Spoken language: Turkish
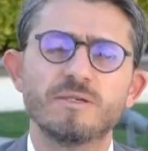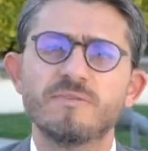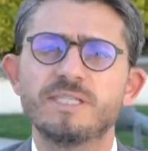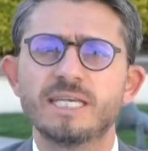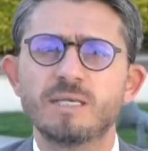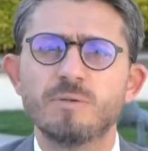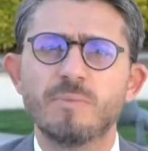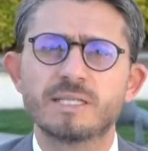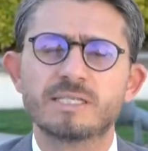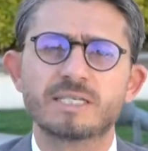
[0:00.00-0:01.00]
İşte Visa
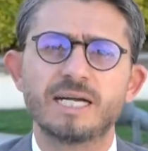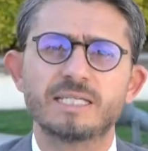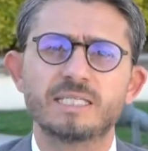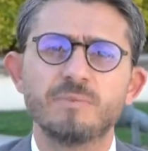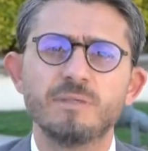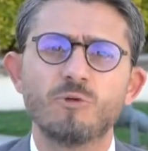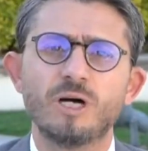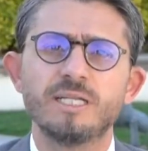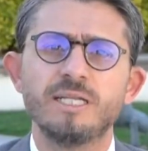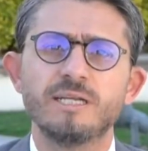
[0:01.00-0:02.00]
gibi, Mastercard gibi
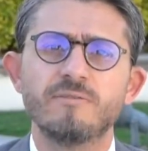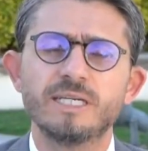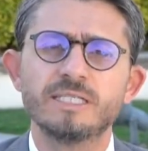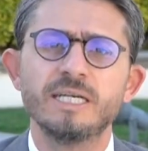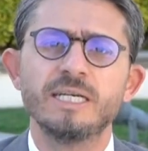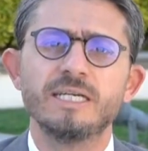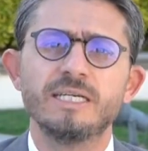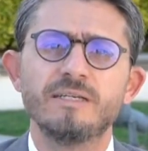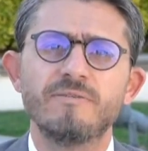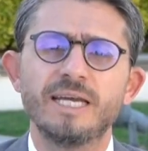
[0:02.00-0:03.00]
muadilleri var.
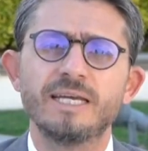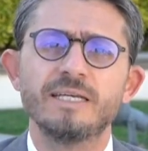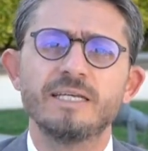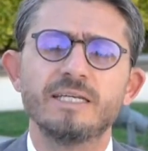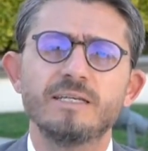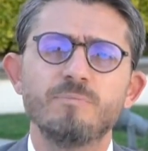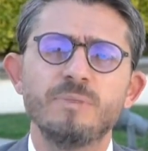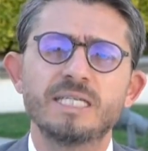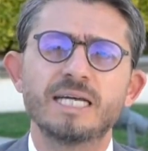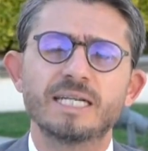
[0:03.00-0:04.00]
E, ve e,
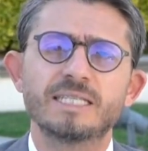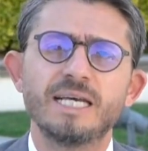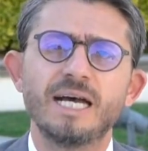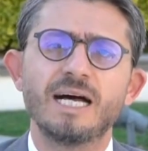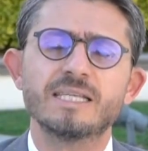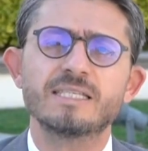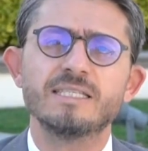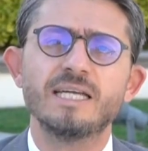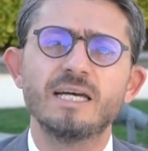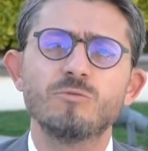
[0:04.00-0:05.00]
Mirkart da
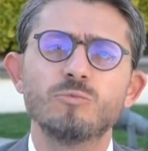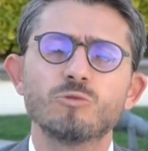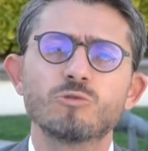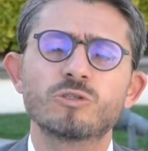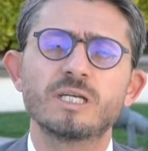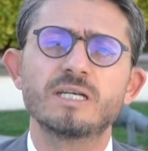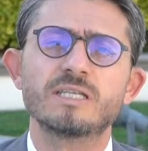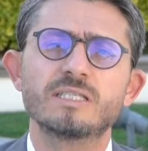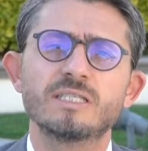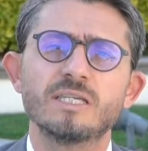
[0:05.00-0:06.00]
aslında bu
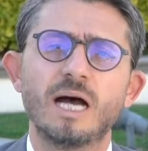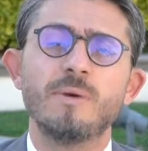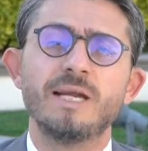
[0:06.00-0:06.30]
uluslararası